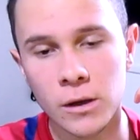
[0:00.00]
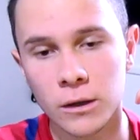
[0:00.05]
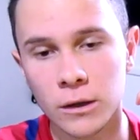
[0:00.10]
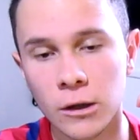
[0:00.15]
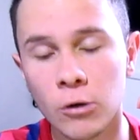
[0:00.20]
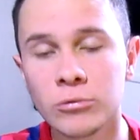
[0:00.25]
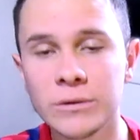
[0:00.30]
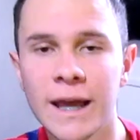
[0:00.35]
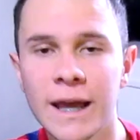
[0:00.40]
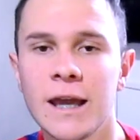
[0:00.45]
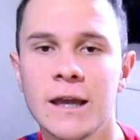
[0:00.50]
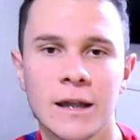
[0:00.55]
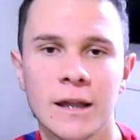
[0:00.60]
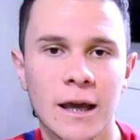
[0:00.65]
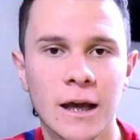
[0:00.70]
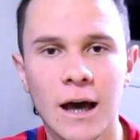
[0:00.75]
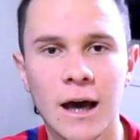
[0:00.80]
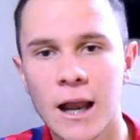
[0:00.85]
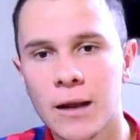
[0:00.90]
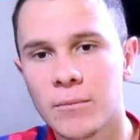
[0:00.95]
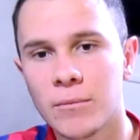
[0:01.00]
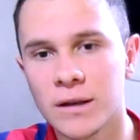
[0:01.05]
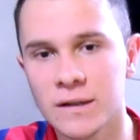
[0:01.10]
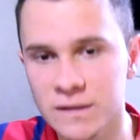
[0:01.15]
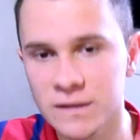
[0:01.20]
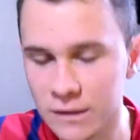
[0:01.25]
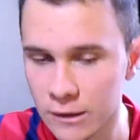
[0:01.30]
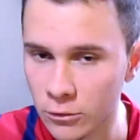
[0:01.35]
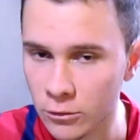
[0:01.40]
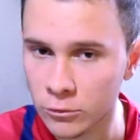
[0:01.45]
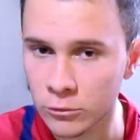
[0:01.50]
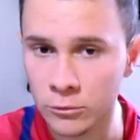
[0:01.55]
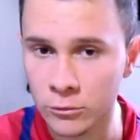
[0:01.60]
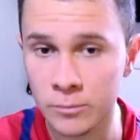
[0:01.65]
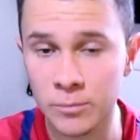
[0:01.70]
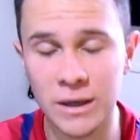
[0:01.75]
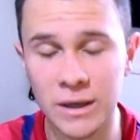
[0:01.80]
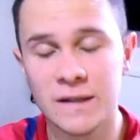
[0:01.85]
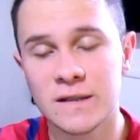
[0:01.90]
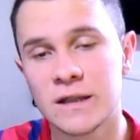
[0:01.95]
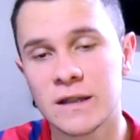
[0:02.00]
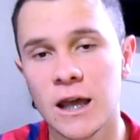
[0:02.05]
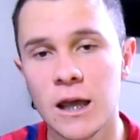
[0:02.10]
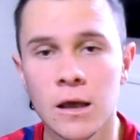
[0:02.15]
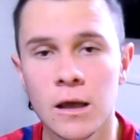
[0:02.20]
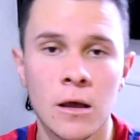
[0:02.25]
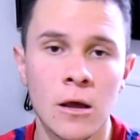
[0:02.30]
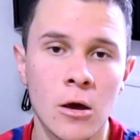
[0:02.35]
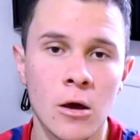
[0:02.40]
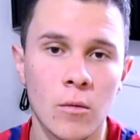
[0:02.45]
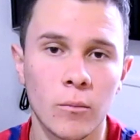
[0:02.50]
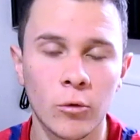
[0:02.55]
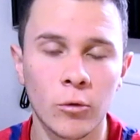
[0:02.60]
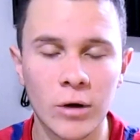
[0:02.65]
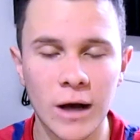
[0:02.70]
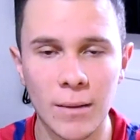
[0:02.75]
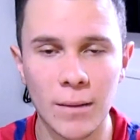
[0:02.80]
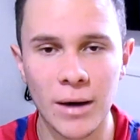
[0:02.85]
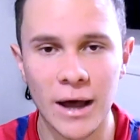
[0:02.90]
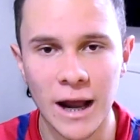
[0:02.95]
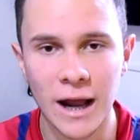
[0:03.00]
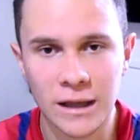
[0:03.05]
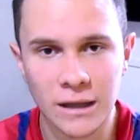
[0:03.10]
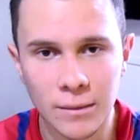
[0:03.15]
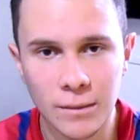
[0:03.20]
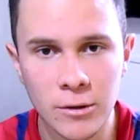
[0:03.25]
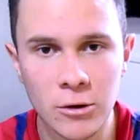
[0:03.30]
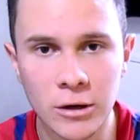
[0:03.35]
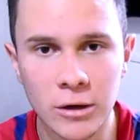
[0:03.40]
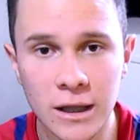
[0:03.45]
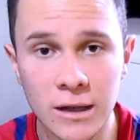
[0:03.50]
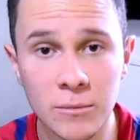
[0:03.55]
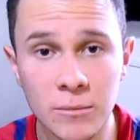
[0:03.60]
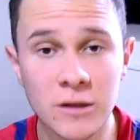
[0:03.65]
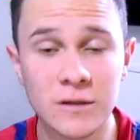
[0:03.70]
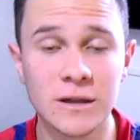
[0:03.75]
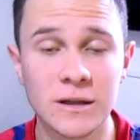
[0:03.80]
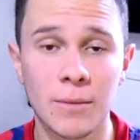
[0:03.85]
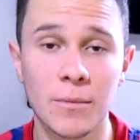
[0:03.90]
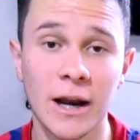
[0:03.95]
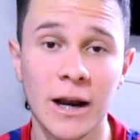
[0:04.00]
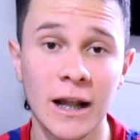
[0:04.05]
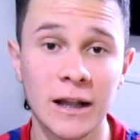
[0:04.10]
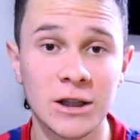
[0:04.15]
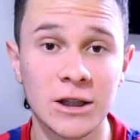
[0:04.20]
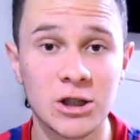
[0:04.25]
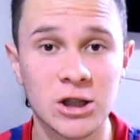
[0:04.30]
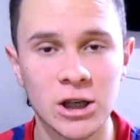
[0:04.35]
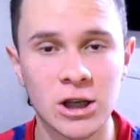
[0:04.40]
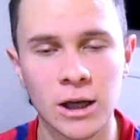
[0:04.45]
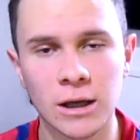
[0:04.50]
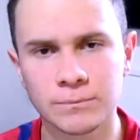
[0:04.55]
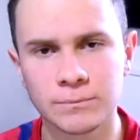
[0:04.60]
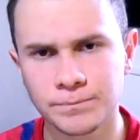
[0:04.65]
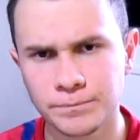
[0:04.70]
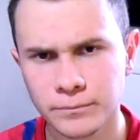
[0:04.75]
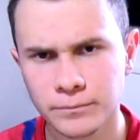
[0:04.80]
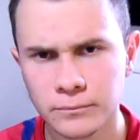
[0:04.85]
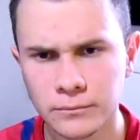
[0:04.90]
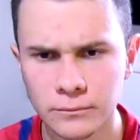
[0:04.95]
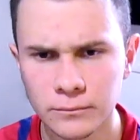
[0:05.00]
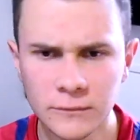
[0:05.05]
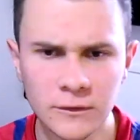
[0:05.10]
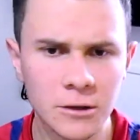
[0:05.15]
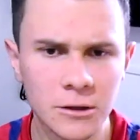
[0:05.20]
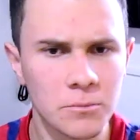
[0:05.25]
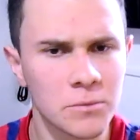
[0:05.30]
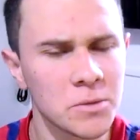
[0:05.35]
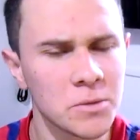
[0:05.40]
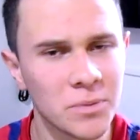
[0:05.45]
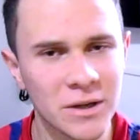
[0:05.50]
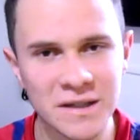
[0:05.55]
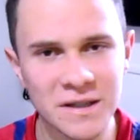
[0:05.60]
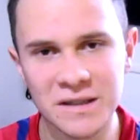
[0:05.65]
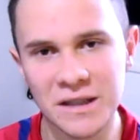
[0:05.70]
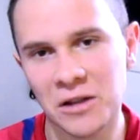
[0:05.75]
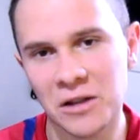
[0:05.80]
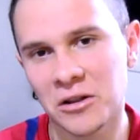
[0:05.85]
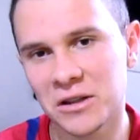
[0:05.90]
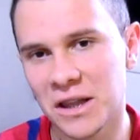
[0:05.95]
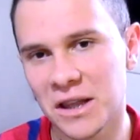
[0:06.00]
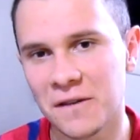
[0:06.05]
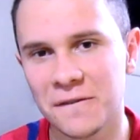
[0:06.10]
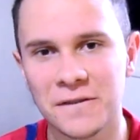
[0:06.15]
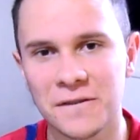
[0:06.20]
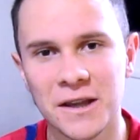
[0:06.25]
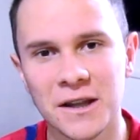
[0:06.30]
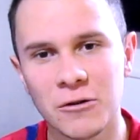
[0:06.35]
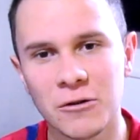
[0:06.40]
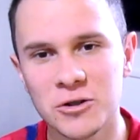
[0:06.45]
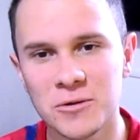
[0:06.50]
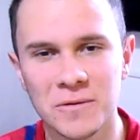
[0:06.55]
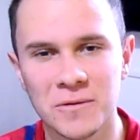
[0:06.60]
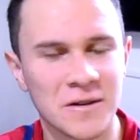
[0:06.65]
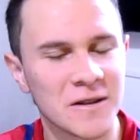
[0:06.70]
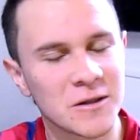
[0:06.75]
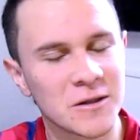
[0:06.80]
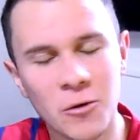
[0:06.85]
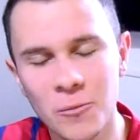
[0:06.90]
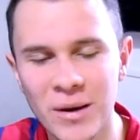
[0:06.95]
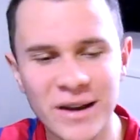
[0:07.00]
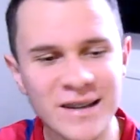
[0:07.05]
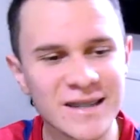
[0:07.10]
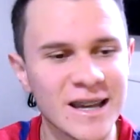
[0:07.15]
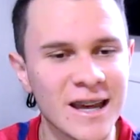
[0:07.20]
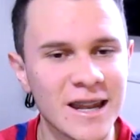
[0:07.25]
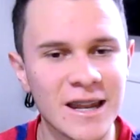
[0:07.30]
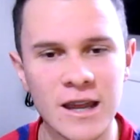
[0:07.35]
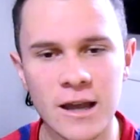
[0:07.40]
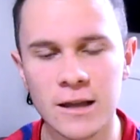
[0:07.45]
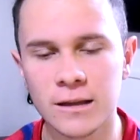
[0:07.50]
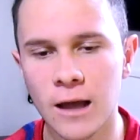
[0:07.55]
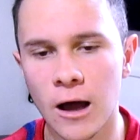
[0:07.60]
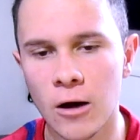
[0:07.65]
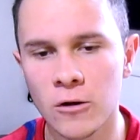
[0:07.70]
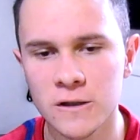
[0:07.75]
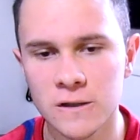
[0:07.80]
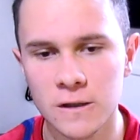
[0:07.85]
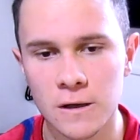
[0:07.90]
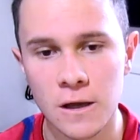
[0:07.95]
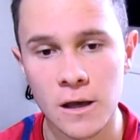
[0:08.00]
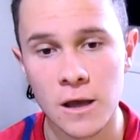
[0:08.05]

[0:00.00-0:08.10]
Não dei, né, cara, mas eu emprestei pra um camarada meu, aquele mesmo camarada que tinha me emprestado a TV na última vez, então parceria e tal.